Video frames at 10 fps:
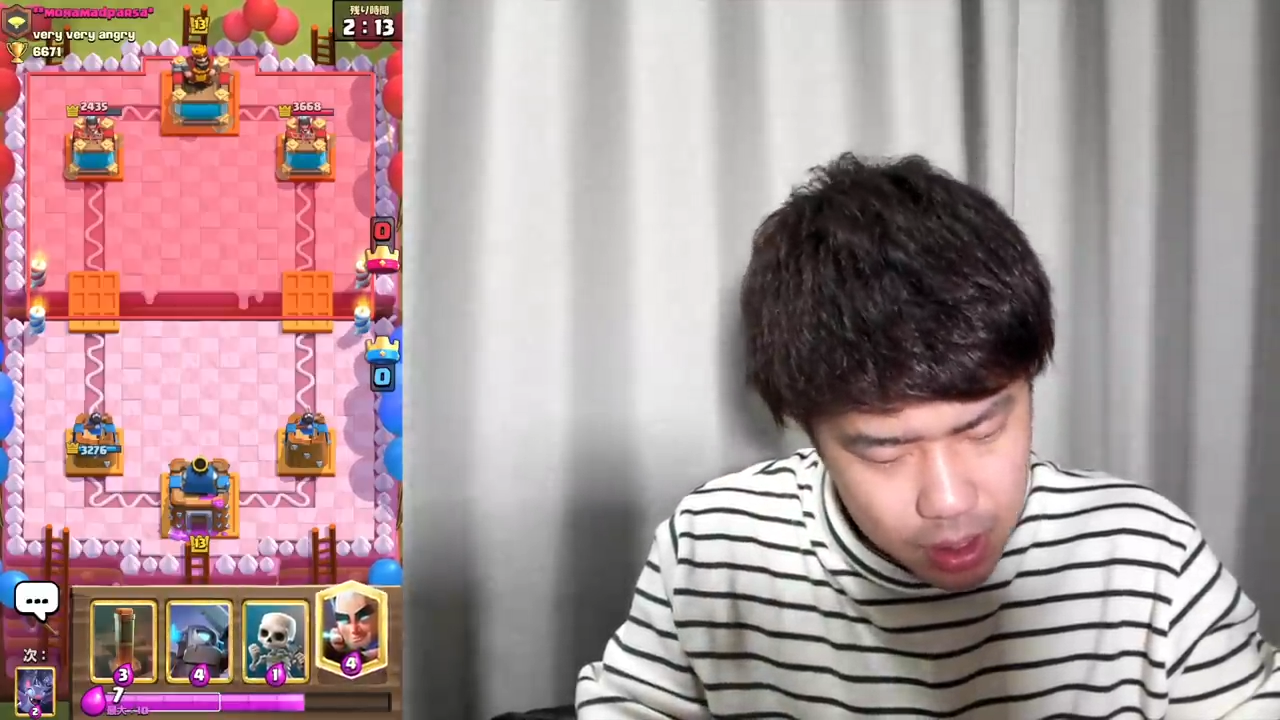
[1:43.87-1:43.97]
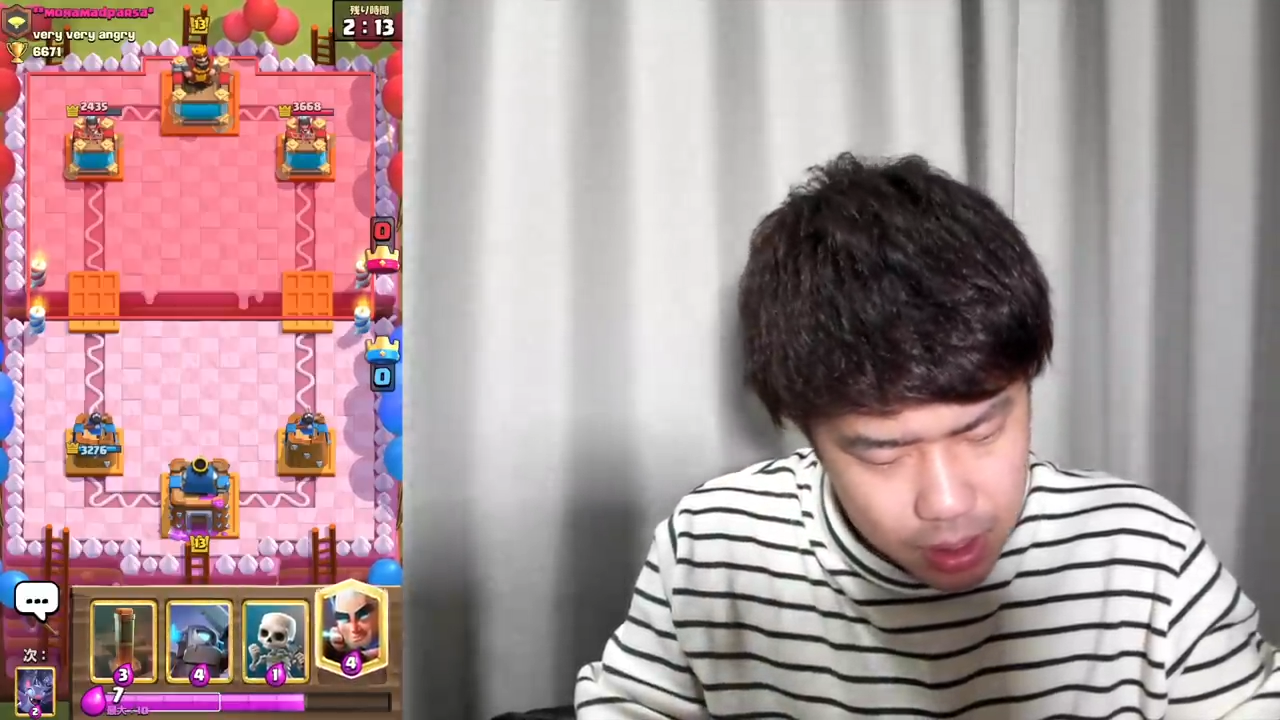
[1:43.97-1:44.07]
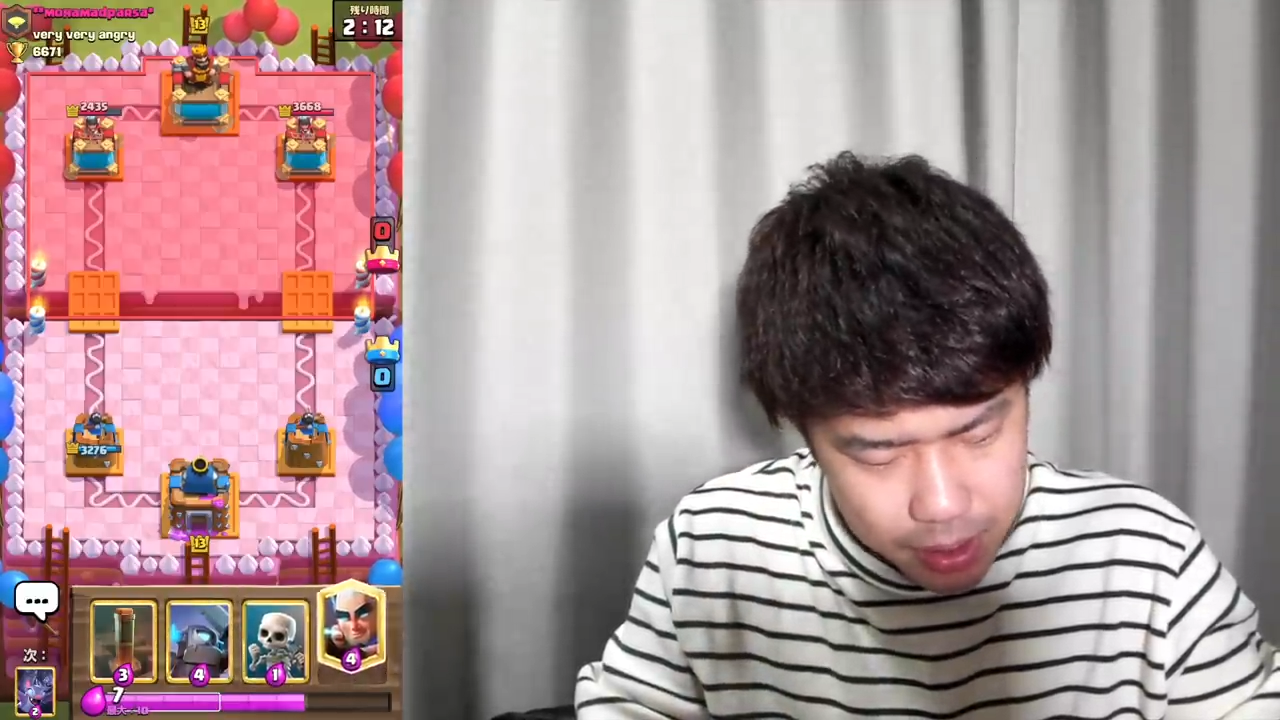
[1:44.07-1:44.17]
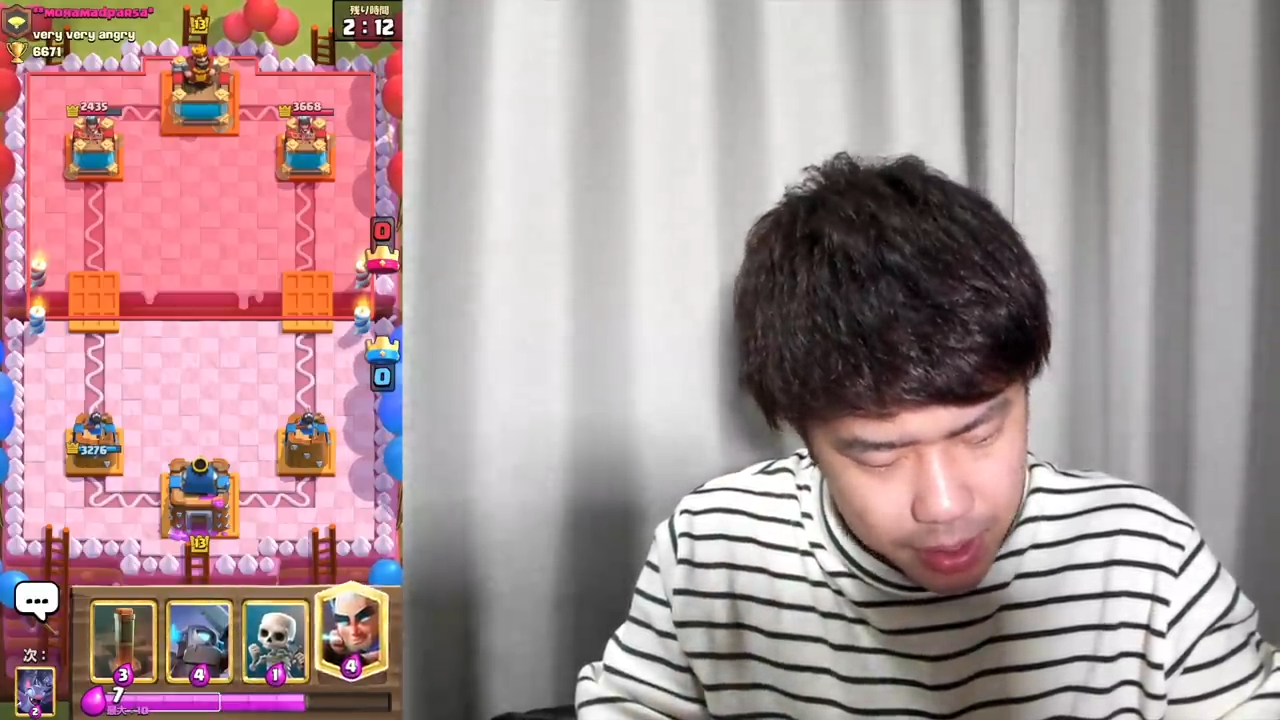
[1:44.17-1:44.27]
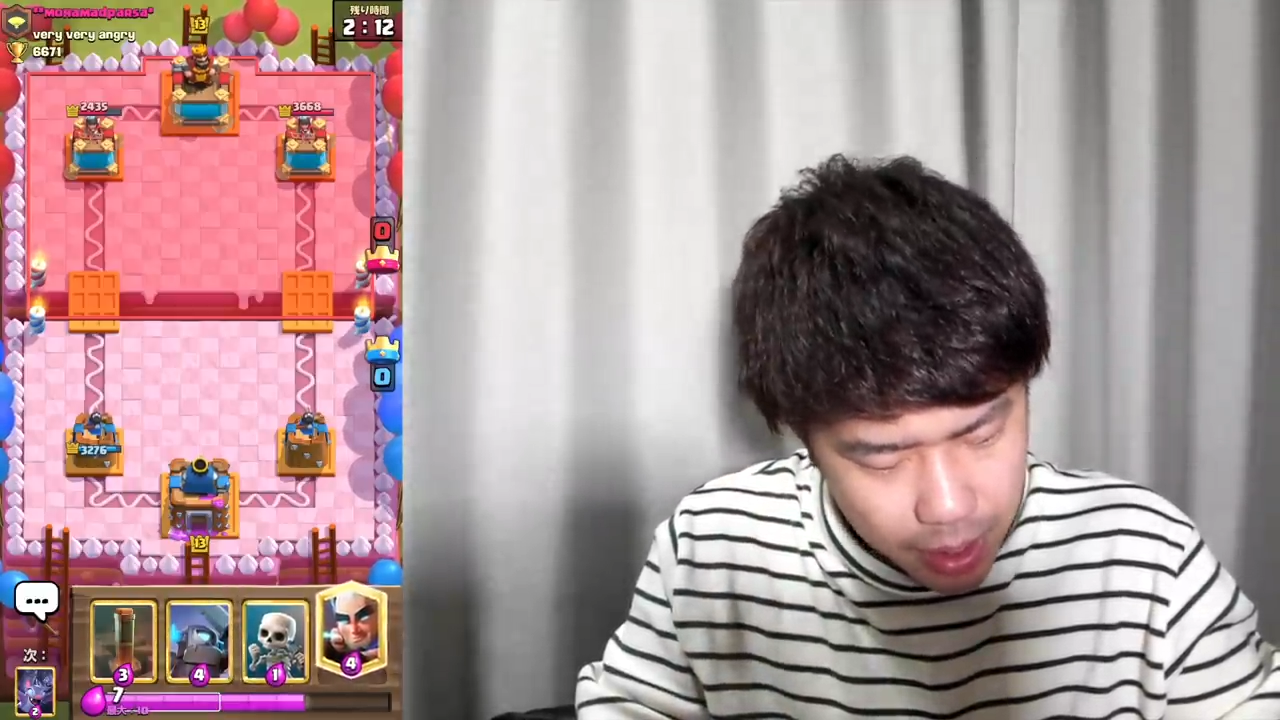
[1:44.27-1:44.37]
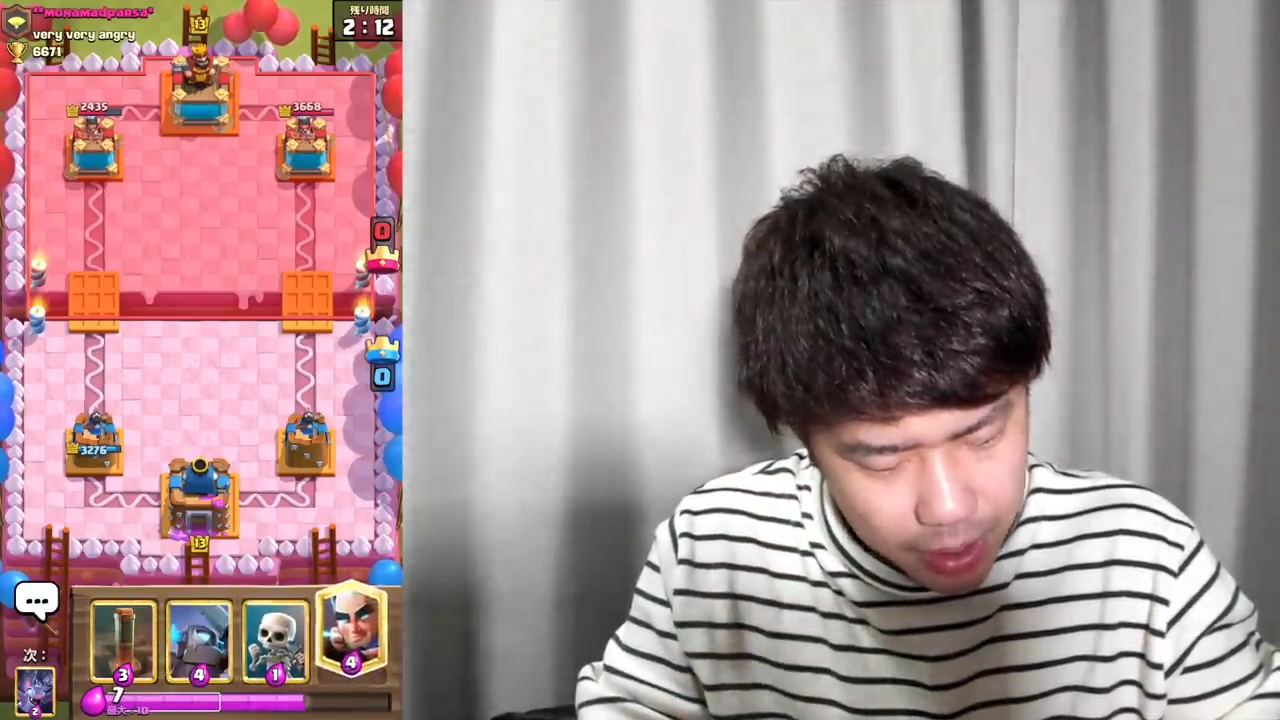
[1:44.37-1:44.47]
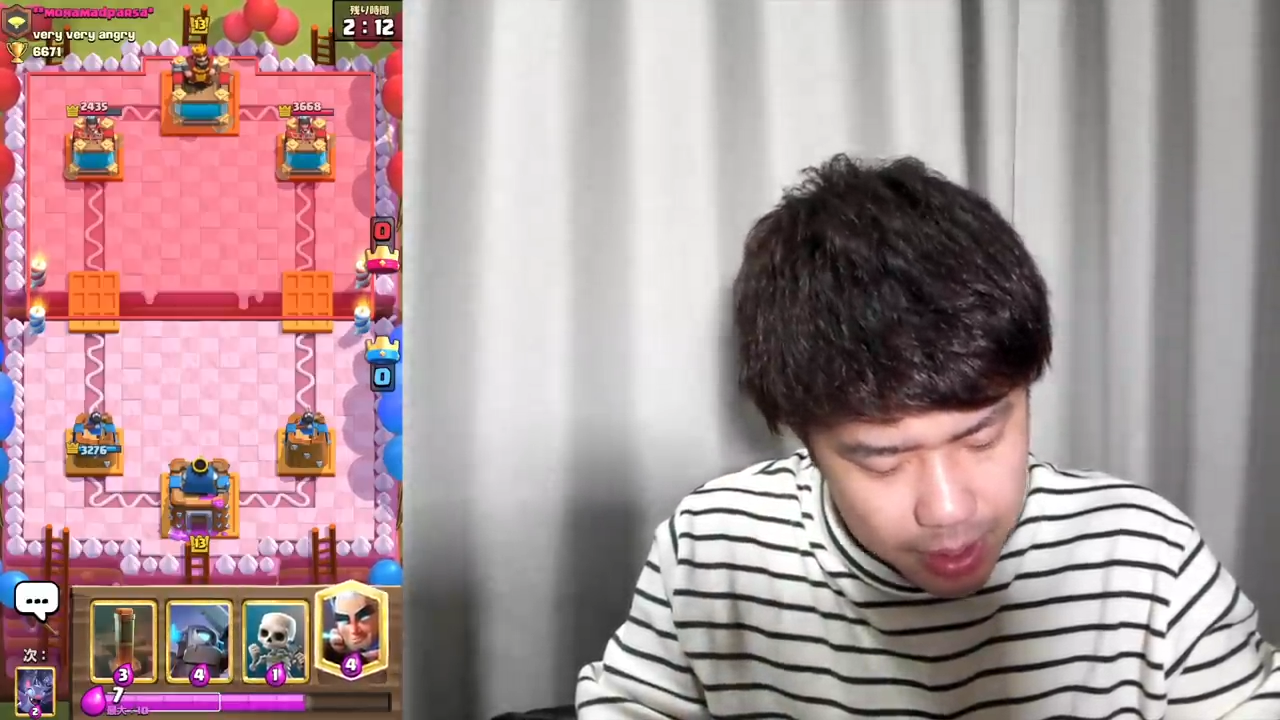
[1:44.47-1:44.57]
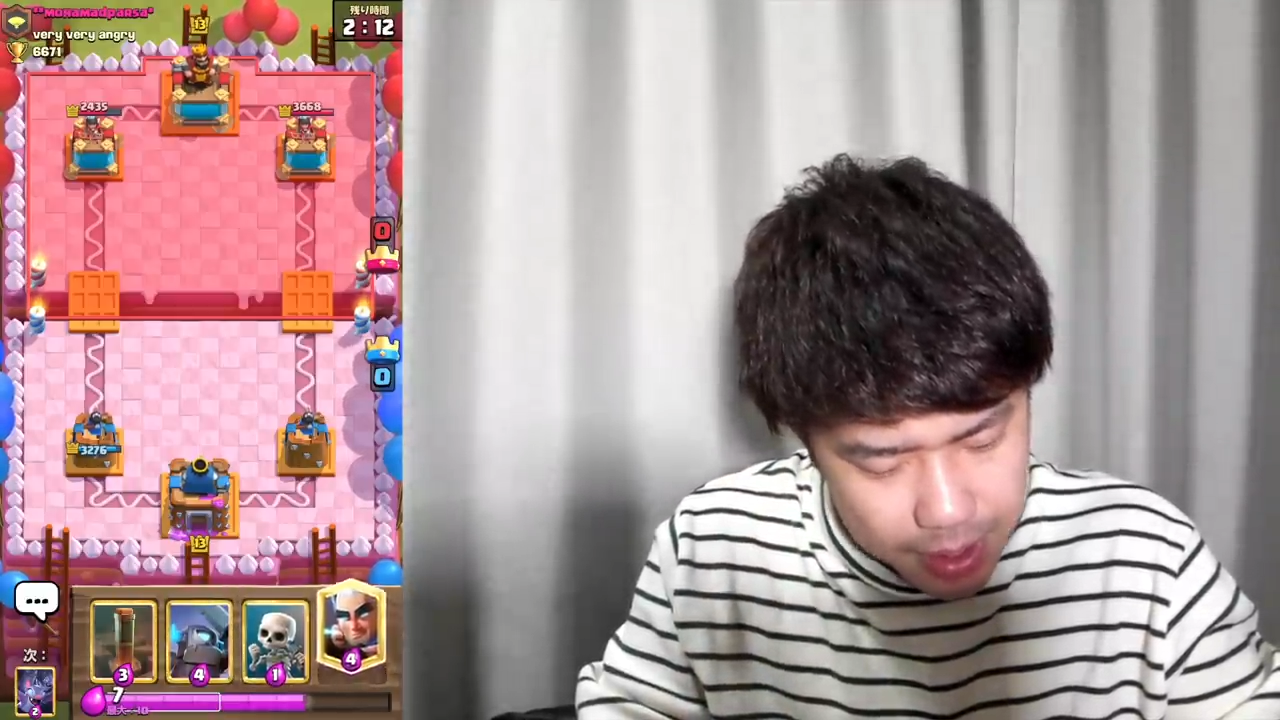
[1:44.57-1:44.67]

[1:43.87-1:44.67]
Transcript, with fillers: スケラで